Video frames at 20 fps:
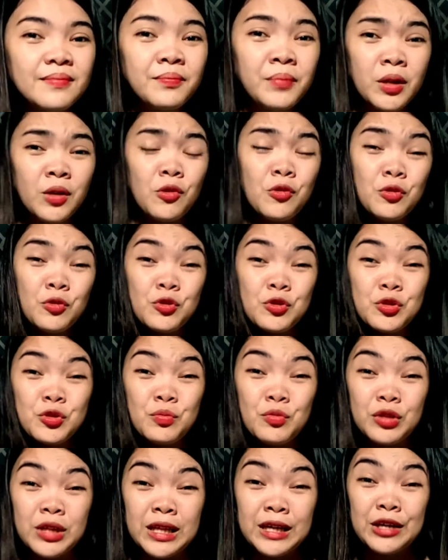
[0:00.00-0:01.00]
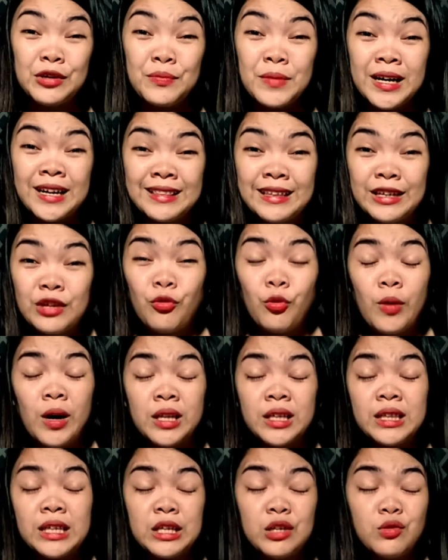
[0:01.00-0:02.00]
Pero kung gusto mo talaga yung maganda yung
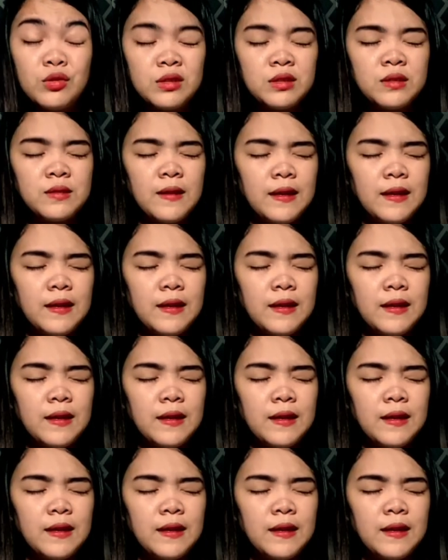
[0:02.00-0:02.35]
quality, yung